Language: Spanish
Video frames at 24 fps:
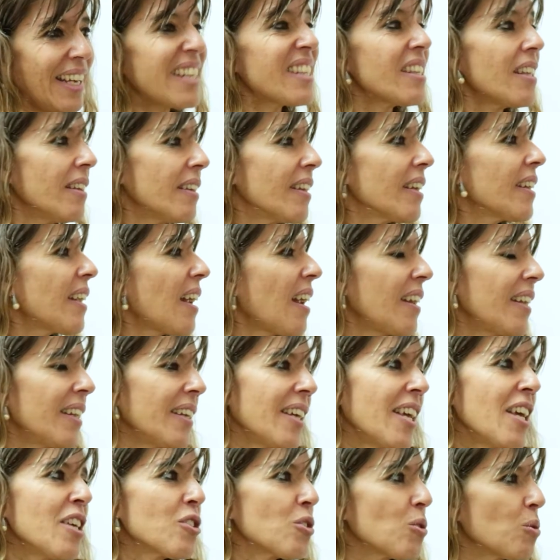es integral,
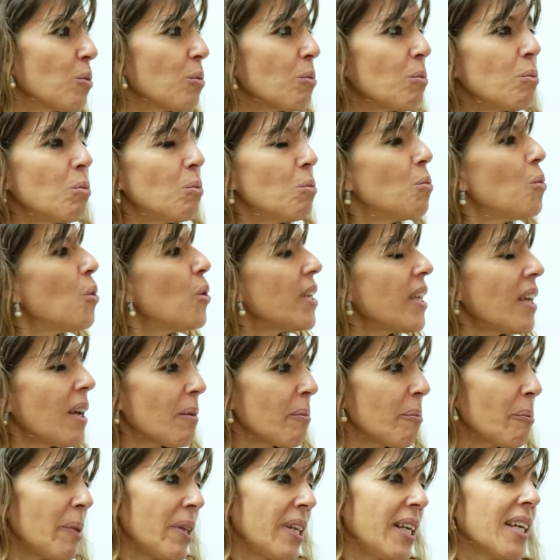es muy
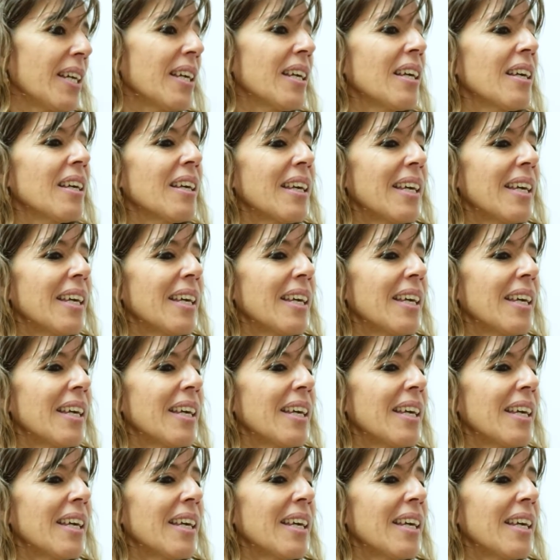amplia.